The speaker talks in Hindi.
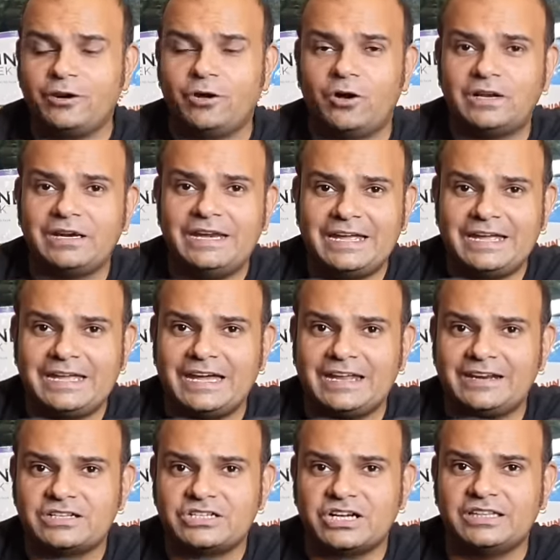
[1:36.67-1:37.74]
डॉग लेके
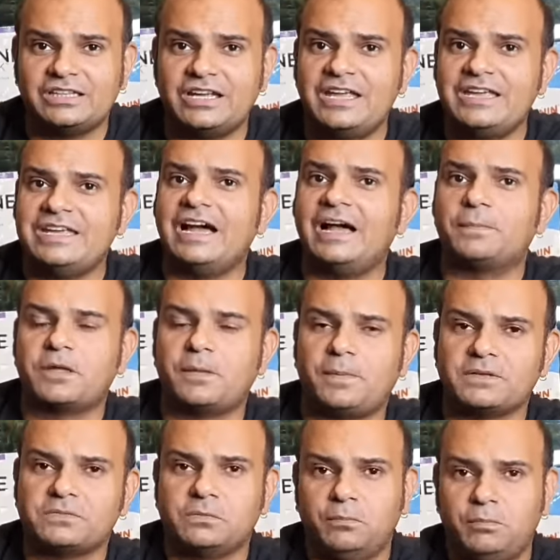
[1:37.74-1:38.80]
आना चाहते हैं या आपके
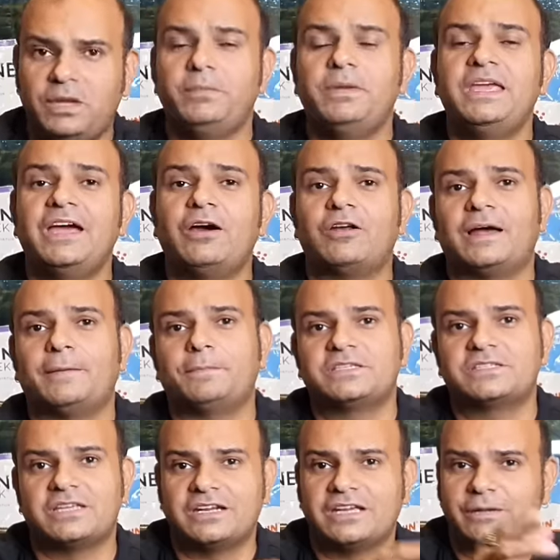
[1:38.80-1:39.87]
पास में बेबी है और आप इस
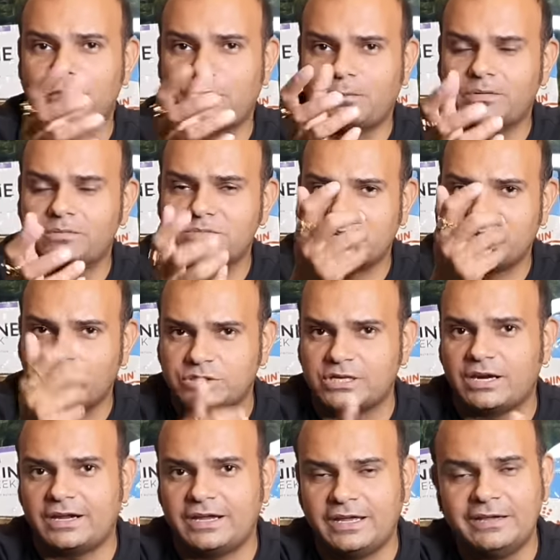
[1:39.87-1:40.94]
तरह की प्रॉब्लम से गुजर
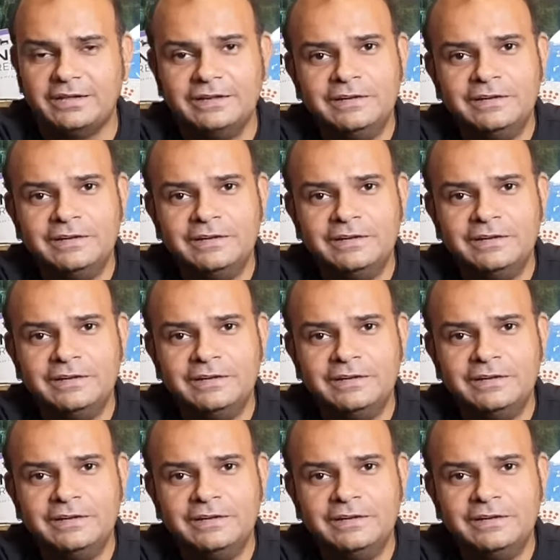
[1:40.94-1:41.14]
रहे हैं